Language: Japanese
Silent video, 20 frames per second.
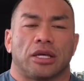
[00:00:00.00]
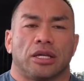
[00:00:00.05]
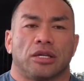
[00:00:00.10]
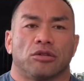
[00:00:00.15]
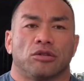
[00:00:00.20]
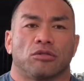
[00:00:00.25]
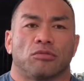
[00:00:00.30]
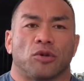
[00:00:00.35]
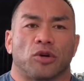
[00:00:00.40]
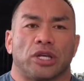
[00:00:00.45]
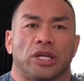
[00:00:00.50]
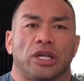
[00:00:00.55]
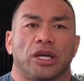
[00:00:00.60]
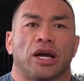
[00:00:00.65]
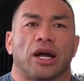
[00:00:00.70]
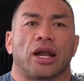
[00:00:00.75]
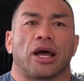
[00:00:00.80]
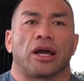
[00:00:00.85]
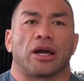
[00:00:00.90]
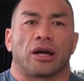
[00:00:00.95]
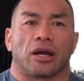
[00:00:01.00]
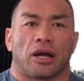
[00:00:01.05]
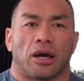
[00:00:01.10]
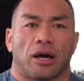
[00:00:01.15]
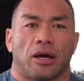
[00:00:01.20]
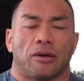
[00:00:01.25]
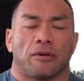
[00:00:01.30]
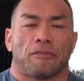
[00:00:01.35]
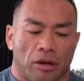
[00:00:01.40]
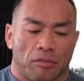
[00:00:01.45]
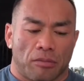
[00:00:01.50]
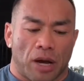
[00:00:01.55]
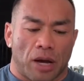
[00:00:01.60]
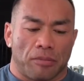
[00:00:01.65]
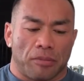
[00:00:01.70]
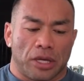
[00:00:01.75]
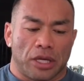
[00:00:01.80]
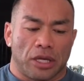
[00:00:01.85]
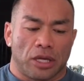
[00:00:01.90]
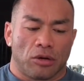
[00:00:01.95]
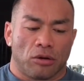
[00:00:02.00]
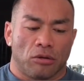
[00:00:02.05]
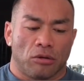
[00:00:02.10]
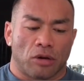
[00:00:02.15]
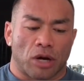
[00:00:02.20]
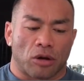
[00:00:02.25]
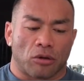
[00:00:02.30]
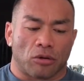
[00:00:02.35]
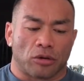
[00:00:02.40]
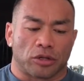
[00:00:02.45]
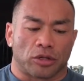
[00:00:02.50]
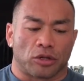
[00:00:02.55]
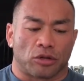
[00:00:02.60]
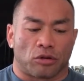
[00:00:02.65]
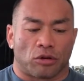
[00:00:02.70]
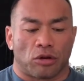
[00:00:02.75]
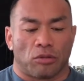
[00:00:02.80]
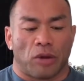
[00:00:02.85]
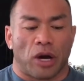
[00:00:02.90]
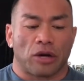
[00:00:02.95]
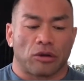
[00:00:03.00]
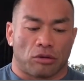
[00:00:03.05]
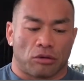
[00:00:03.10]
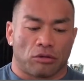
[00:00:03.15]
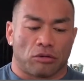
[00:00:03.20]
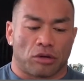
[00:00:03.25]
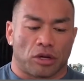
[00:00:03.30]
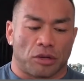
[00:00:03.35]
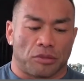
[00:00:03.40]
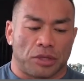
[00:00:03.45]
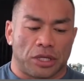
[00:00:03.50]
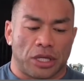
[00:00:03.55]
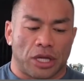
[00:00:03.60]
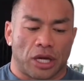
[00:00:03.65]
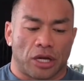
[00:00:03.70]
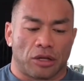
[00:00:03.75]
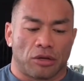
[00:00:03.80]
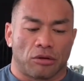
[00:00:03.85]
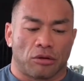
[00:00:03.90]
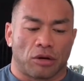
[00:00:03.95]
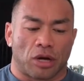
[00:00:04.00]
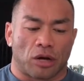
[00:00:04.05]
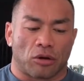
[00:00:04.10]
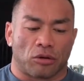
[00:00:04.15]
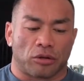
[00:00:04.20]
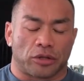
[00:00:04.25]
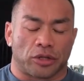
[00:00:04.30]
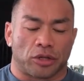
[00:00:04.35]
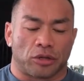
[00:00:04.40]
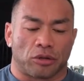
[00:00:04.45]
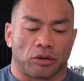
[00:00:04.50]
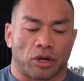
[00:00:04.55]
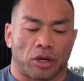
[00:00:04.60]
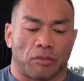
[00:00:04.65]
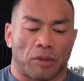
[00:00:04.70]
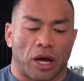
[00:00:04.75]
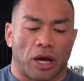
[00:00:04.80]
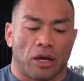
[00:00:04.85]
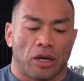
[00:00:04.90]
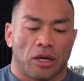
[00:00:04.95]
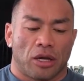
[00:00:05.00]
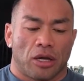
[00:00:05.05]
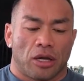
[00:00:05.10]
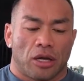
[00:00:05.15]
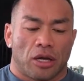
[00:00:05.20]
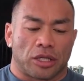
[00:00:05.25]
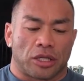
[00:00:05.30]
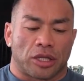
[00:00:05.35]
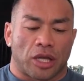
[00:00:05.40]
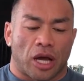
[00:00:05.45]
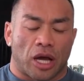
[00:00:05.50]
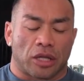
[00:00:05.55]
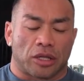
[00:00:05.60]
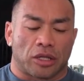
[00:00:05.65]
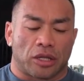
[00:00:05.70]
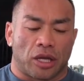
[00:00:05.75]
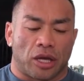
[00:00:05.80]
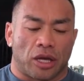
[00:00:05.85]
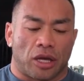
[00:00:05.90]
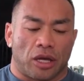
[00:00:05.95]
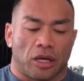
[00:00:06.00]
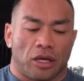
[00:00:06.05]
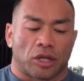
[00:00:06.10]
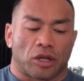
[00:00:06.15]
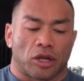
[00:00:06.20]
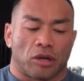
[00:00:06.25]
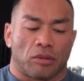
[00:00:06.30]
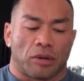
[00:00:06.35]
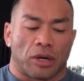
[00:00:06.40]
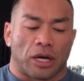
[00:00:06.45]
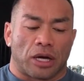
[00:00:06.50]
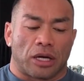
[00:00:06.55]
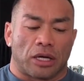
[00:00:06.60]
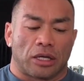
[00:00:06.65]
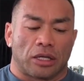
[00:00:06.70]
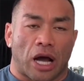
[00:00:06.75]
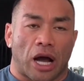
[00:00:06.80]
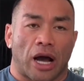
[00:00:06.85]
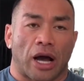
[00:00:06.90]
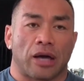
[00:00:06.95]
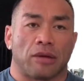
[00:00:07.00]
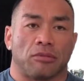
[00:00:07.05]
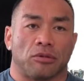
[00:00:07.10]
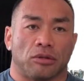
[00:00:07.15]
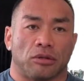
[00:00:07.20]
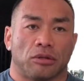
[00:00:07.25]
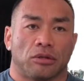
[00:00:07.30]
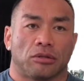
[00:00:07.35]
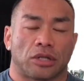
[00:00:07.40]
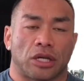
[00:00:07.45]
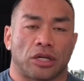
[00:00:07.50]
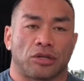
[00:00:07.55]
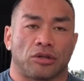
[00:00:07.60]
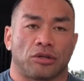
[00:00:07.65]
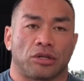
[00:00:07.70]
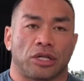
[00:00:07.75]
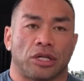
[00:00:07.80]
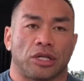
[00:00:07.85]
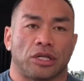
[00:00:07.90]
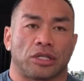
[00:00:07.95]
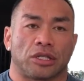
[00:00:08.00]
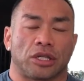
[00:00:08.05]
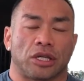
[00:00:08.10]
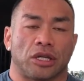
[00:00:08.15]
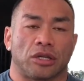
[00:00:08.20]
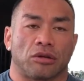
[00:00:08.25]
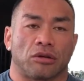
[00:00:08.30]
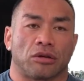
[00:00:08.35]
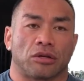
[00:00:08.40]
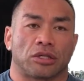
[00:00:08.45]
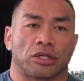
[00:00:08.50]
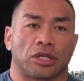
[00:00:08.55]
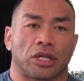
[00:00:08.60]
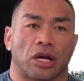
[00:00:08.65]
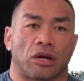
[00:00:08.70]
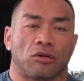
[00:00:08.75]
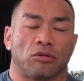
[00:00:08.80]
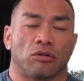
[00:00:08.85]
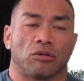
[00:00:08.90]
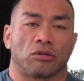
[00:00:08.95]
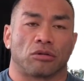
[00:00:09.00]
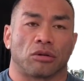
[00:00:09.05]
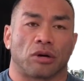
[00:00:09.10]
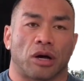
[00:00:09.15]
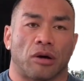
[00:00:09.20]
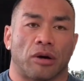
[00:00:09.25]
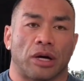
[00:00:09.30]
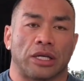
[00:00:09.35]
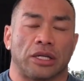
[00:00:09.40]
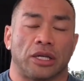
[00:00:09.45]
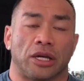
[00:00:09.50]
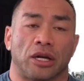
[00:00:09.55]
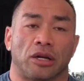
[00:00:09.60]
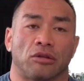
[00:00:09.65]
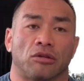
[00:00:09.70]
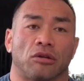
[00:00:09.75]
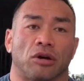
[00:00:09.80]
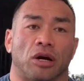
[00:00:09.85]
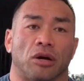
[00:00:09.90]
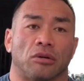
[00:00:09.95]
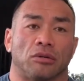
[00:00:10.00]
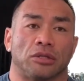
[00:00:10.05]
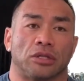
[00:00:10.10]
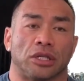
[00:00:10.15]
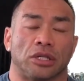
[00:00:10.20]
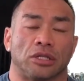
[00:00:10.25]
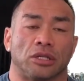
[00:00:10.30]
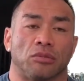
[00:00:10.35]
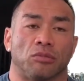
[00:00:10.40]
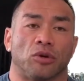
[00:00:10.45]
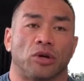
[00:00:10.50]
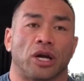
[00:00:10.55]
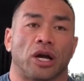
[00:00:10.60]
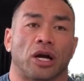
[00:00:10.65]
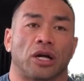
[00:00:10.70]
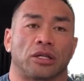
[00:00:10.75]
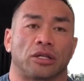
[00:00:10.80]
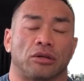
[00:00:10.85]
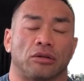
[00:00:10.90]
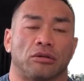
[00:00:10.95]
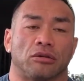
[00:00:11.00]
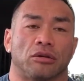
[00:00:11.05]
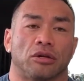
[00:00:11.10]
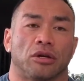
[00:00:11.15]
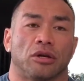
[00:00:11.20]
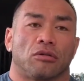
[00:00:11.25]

気にするのもキリがないから。だからまあ右の方が凝ってる。俺もあるよ、これ。左の方が凝ってるとか、まあ絶対あって、例えば下背部、脊柱起立筋の下の方とかは左の方が全然盛り上がってる。